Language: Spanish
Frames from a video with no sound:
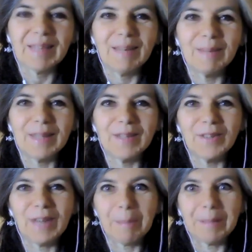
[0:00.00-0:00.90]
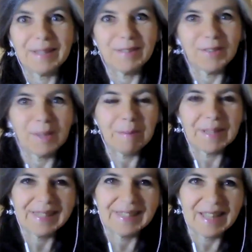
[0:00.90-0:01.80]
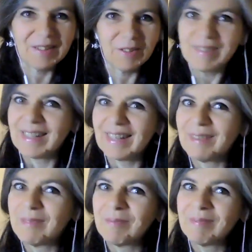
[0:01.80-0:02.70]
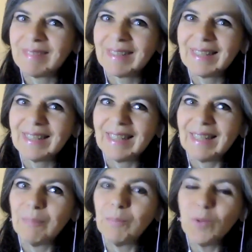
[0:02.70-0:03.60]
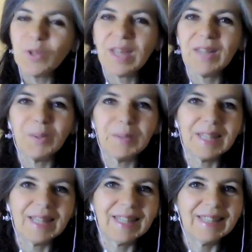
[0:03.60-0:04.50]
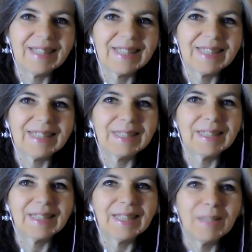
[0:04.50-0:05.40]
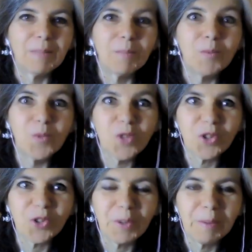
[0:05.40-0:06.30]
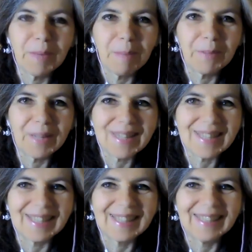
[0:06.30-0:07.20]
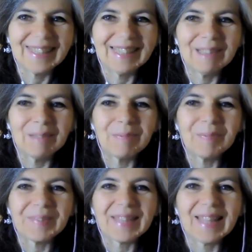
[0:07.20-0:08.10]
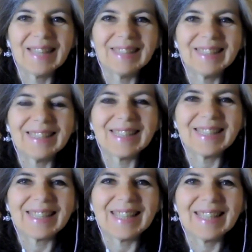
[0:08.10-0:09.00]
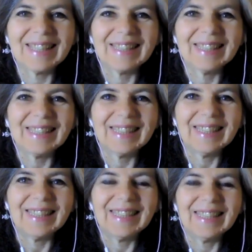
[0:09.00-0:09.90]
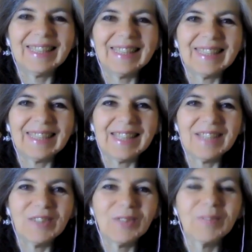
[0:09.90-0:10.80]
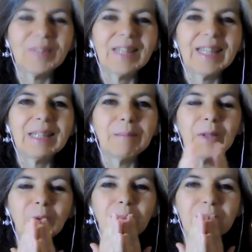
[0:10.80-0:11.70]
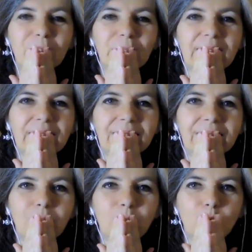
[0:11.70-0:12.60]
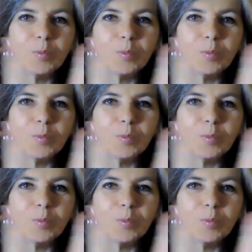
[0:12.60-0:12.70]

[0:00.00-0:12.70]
el video con las predicciones para este año. Así que muchas novedades, mucho todavía por hacer antes de cerrar este año. Te mando un beso gigante